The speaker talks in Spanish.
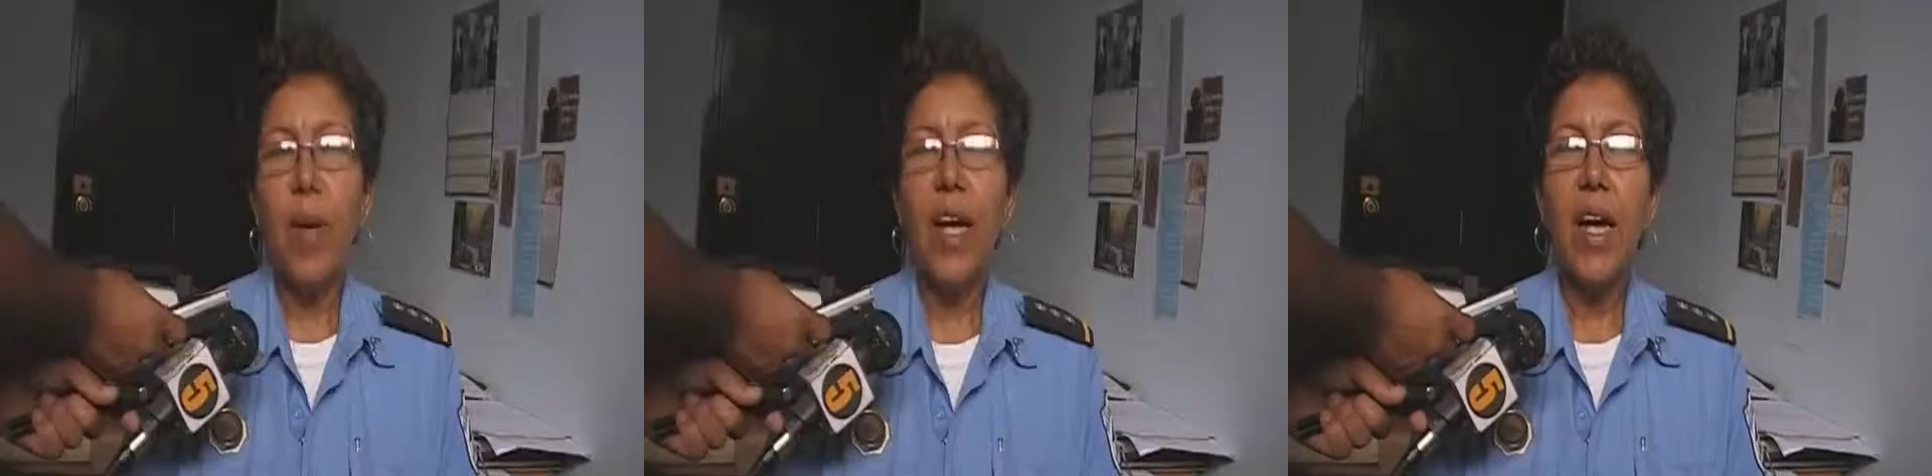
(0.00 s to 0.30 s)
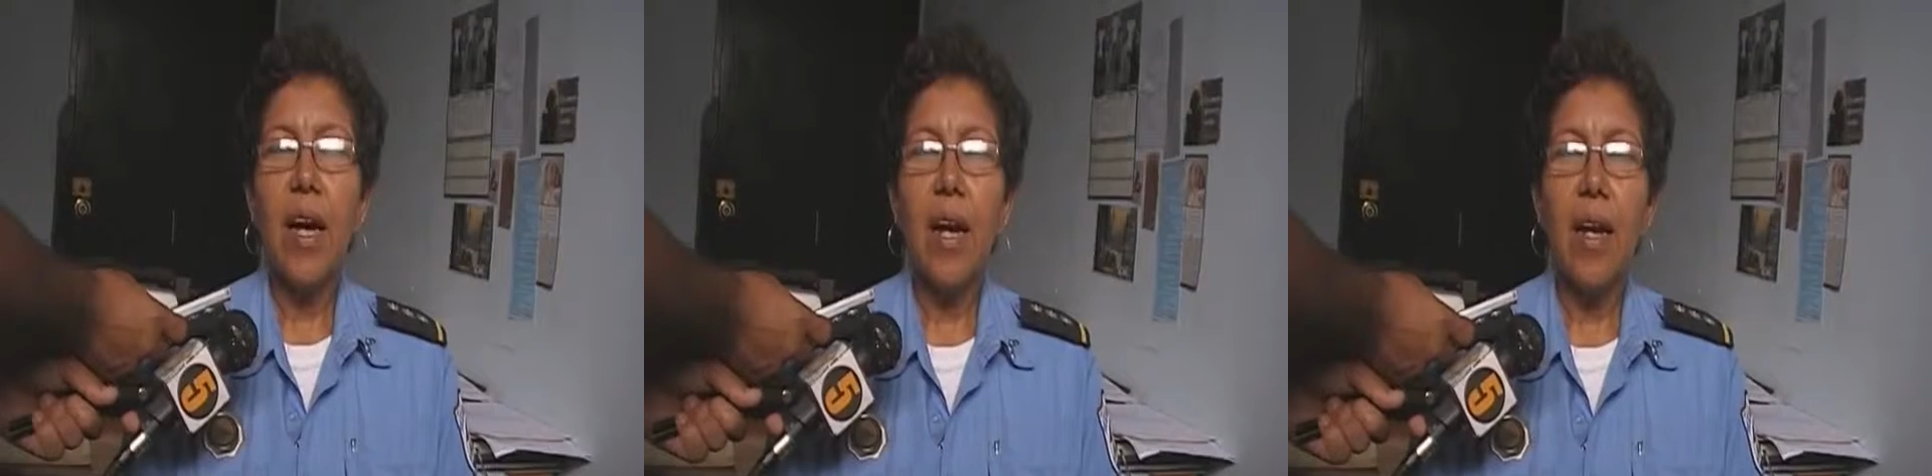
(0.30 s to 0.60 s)
a
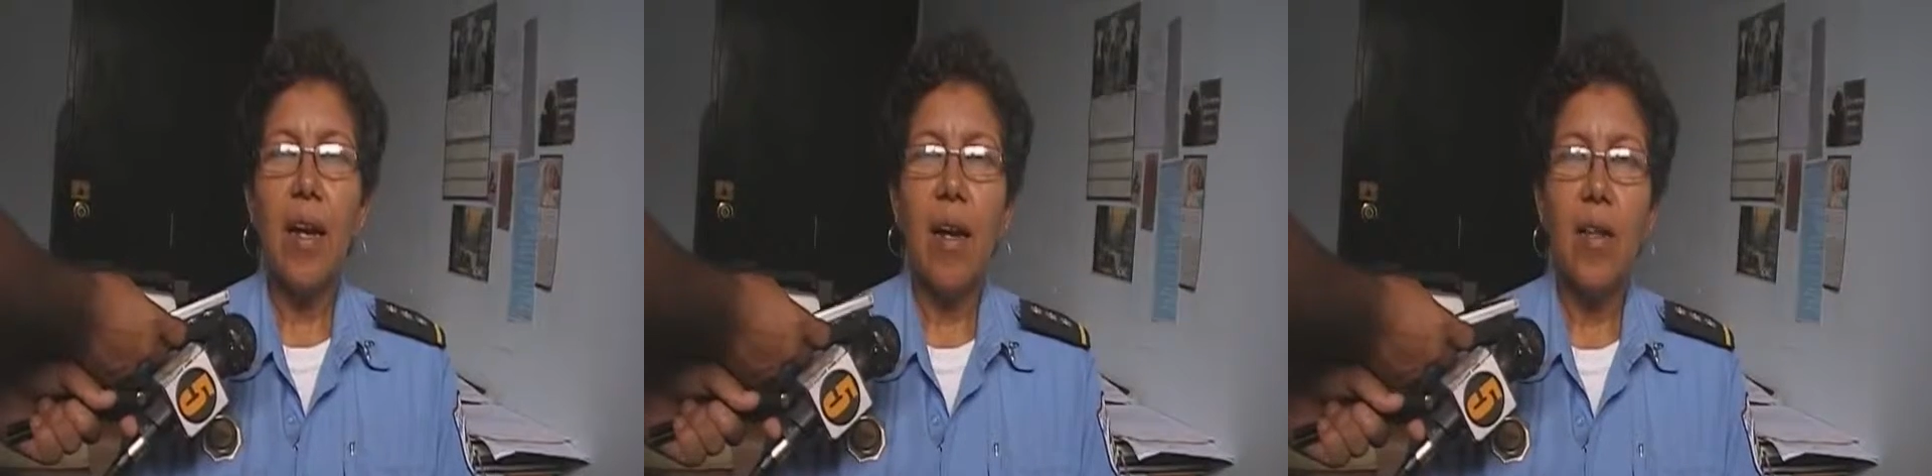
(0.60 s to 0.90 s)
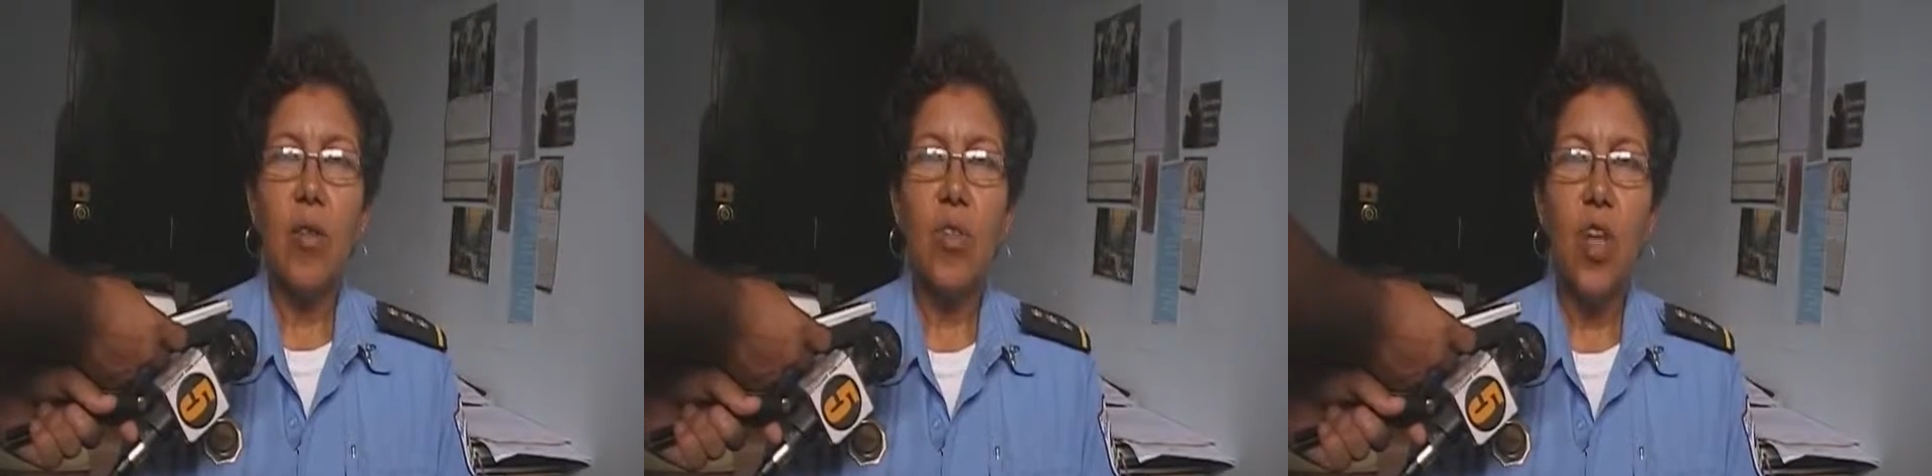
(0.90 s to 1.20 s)
aplicar
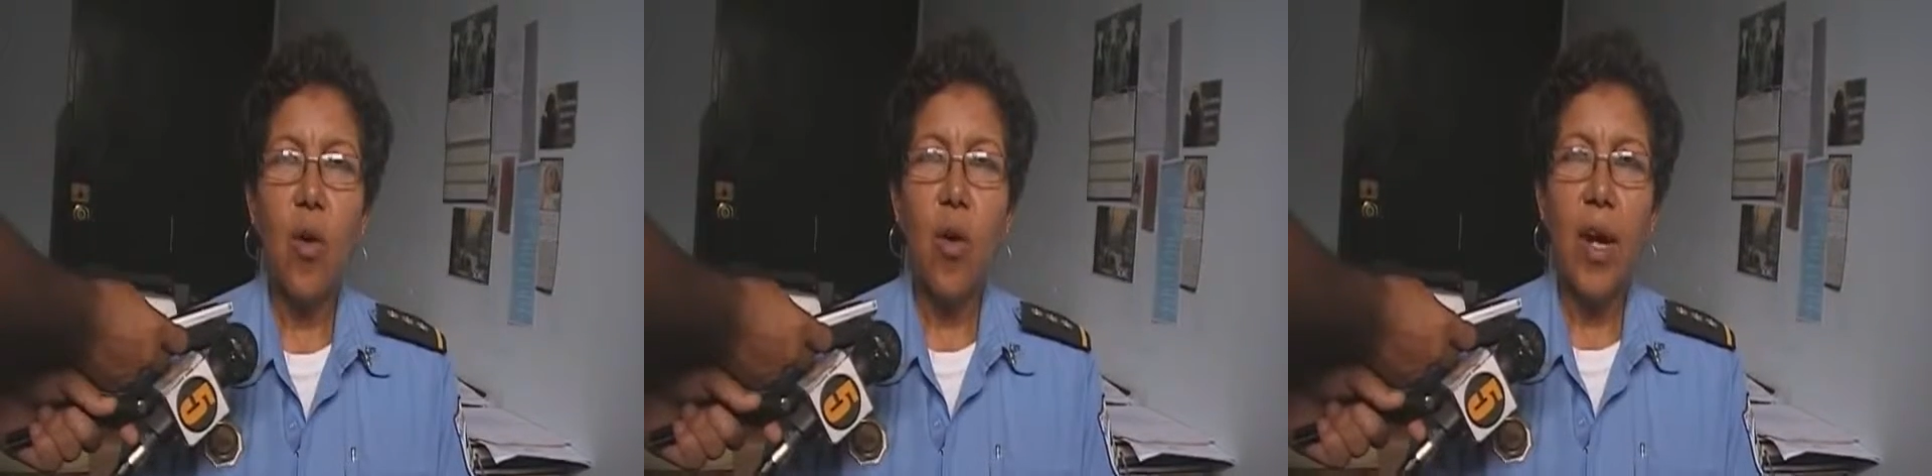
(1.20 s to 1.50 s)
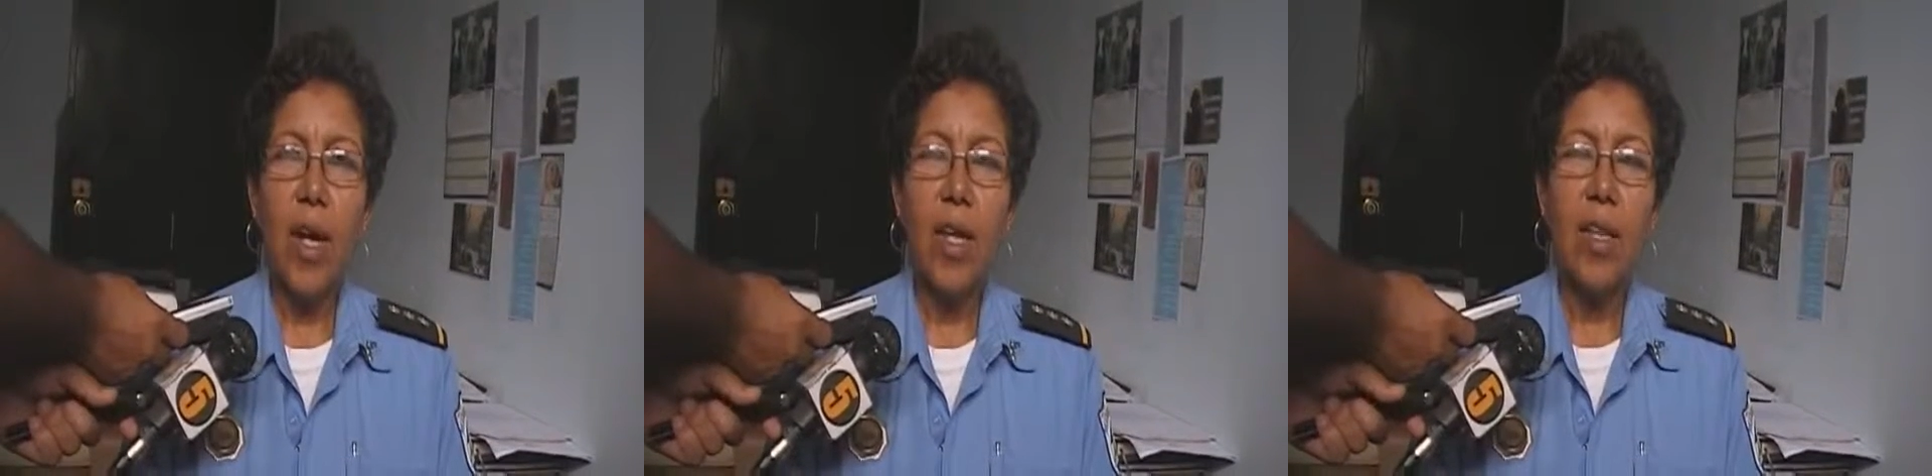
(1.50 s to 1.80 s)
las 12 horas que